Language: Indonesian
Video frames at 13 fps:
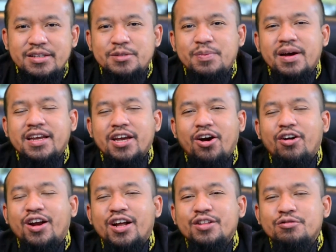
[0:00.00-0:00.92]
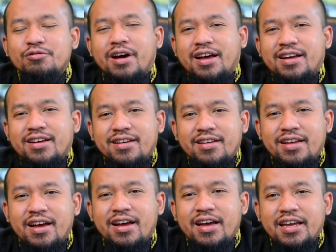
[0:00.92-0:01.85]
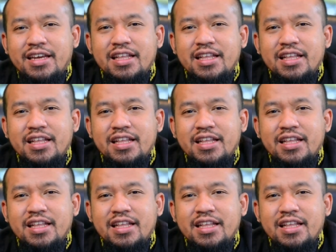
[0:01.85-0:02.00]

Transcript: sebagai orang tua, ya